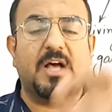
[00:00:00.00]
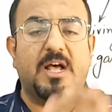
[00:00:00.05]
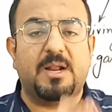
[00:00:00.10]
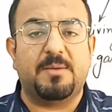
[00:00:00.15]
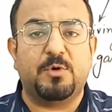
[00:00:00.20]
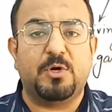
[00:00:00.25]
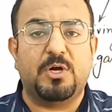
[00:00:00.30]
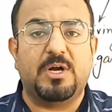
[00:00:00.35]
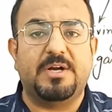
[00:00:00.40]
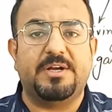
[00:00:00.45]

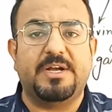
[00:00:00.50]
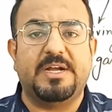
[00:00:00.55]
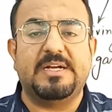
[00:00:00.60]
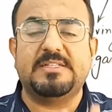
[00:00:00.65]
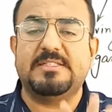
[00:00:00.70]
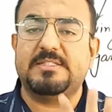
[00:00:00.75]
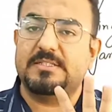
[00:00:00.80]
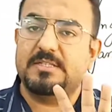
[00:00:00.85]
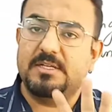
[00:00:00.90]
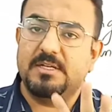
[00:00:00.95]

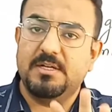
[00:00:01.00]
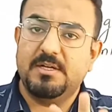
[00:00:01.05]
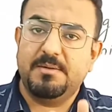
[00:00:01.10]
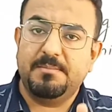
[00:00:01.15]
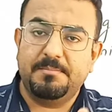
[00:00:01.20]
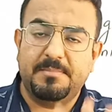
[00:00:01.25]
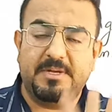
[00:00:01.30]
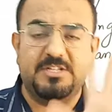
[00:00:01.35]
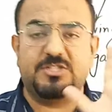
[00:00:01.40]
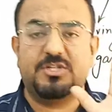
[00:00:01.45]
कार्बोहाइड्रेट्स
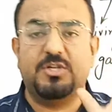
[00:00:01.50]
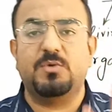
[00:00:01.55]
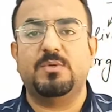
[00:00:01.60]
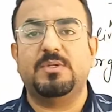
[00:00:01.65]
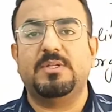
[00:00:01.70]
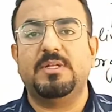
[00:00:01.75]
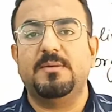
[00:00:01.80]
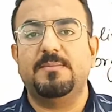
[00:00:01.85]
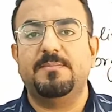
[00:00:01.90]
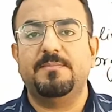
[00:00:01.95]
मेंशन
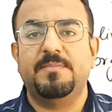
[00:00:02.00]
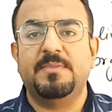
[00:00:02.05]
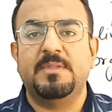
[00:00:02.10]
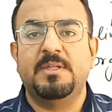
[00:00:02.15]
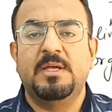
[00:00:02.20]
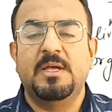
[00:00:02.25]
होते हैं